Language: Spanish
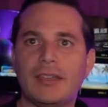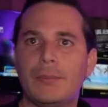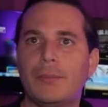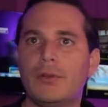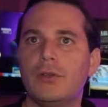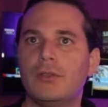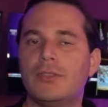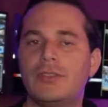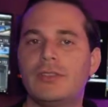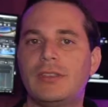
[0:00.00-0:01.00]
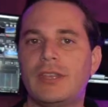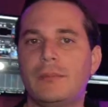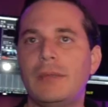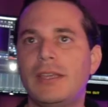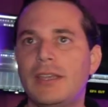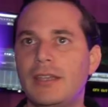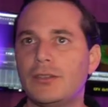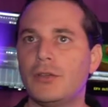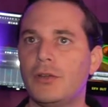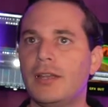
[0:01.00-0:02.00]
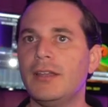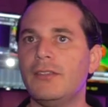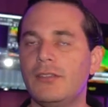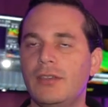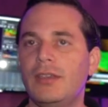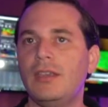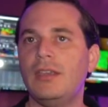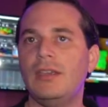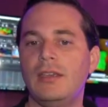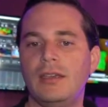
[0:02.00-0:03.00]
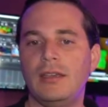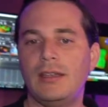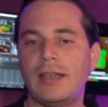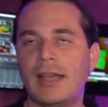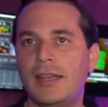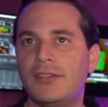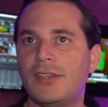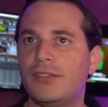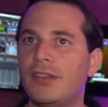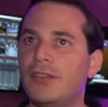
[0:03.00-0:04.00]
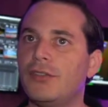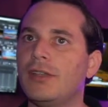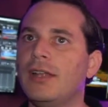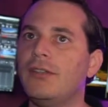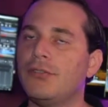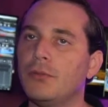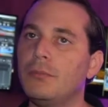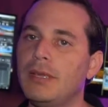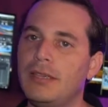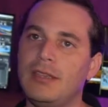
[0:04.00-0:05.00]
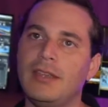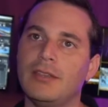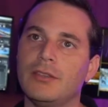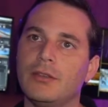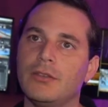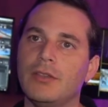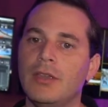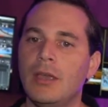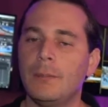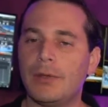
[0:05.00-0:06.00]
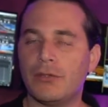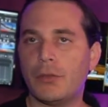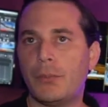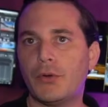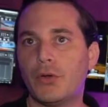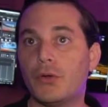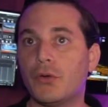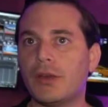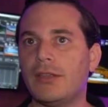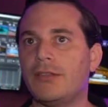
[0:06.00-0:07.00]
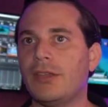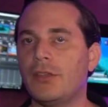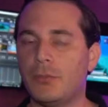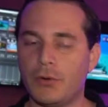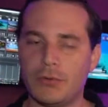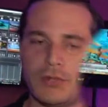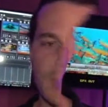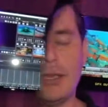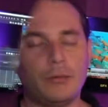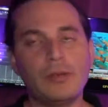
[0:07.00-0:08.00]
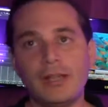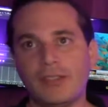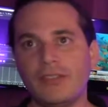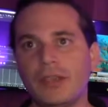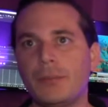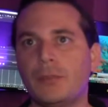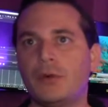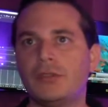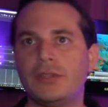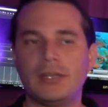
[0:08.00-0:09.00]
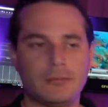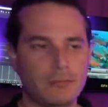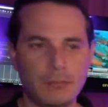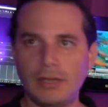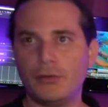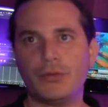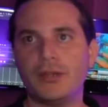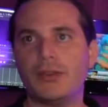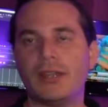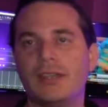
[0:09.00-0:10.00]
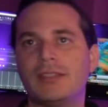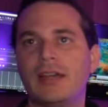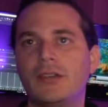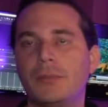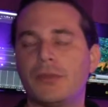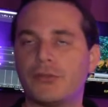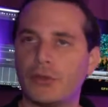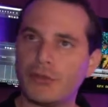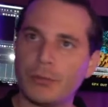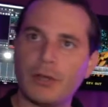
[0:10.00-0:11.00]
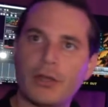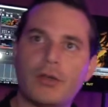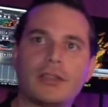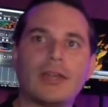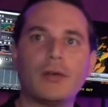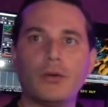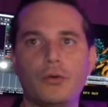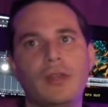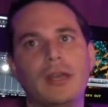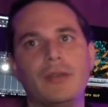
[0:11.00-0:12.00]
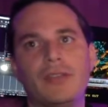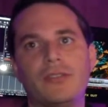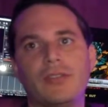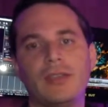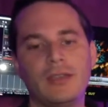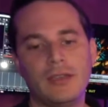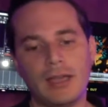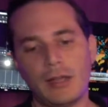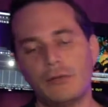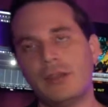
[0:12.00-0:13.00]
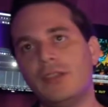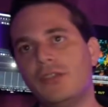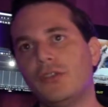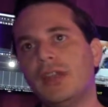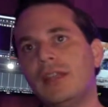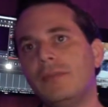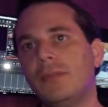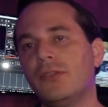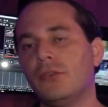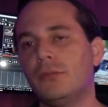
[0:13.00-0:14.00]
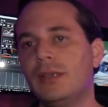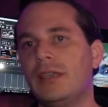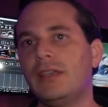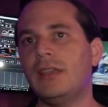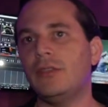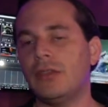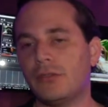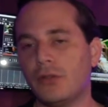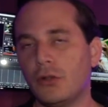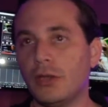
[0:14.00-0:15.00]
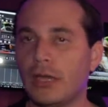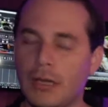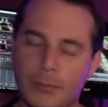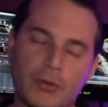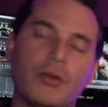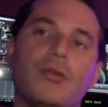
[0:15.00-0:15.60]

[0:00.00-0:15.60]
está por los 3.500 dólares y cada licencia adicional son 1500 pero eso es por concurrencia. Yo puedo tener una licencia, pero puedo tener mil usuarios registrados, pero solo se puede conectar uno a la vez. Cada uno adicional son 1500 y es solo es por